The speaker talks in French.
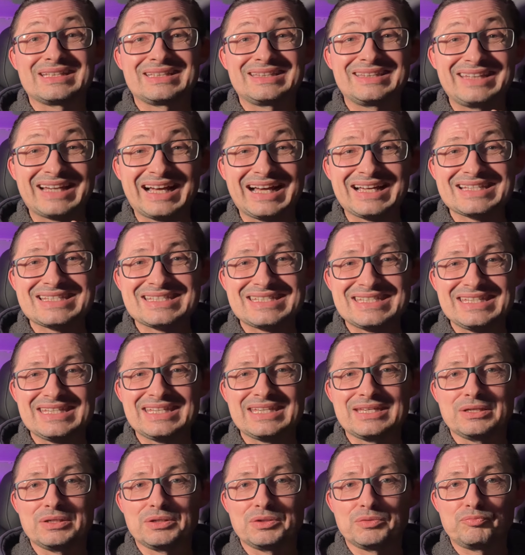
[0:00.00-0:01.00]

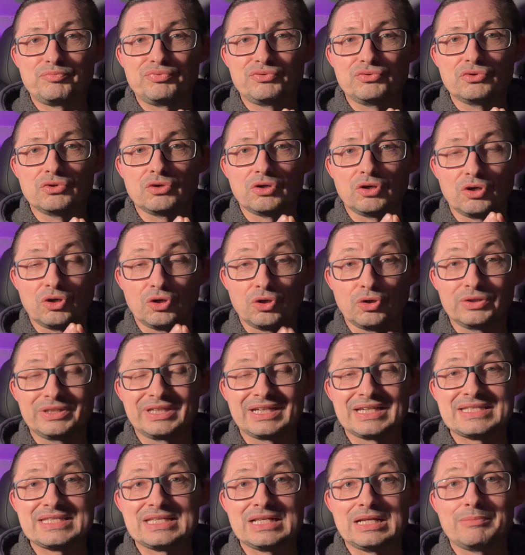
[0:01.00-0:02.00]
drastique pour
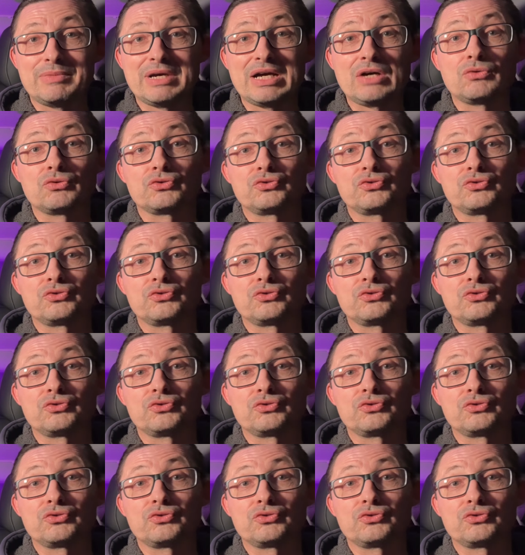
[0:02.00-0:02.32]
redresser la barre,